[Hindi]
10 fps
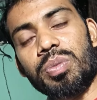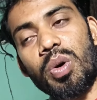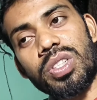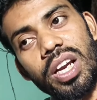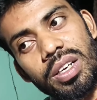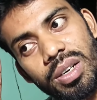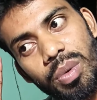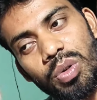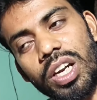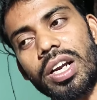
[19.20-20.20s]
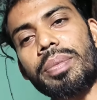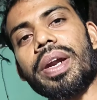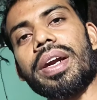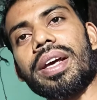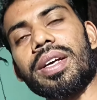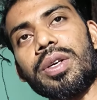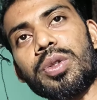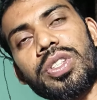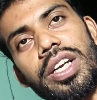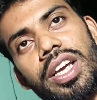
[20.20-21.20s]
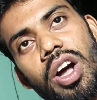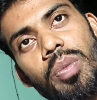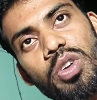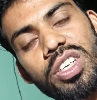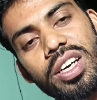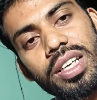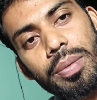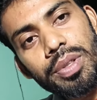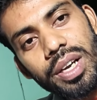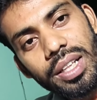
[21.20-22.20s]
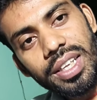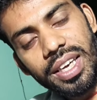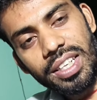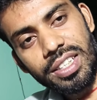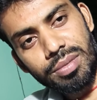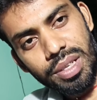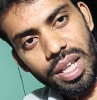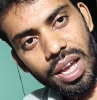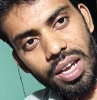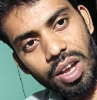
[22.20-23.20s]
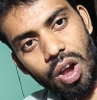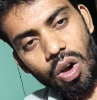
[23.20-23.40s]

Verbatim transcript: बहुत सारा बहुत का डिफरेंट है तो चलिए अनबॉक्सिंग करके आपको दिखाते हैं क्या चीज़ मिलता है